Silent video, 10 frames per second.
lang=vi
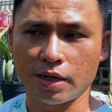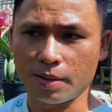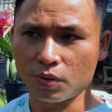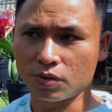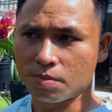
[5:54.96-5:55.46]

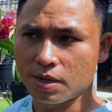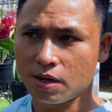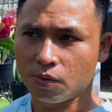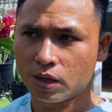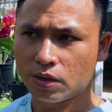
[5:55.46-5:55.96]
là mọi người bắt
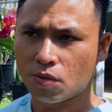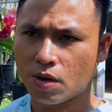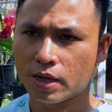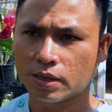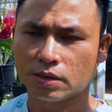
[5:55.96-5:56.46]
đầu kích
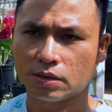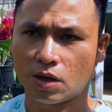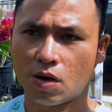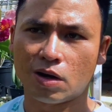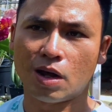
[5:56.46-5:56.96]
hoa,
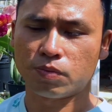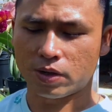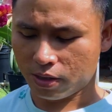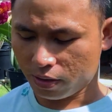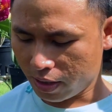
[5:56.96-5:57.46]
chọn lọc
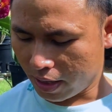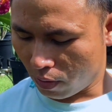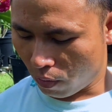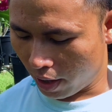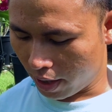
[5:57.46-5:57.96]
ra những cái
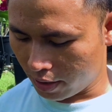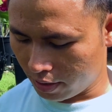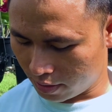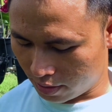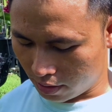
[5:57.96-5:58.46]
cây khỏe.
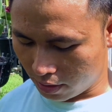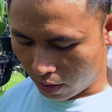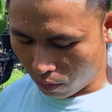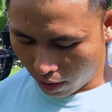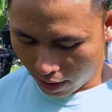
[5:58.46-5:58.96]
Thì những
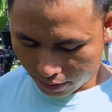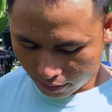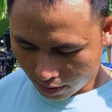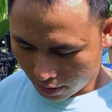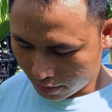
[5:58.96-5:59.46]
cây khỏe là
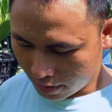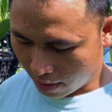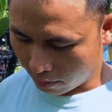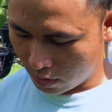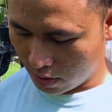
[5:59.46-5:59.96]
những cây như thế
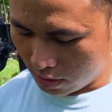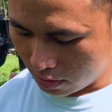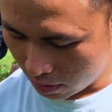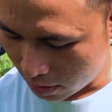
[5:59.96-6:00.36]
nào? Những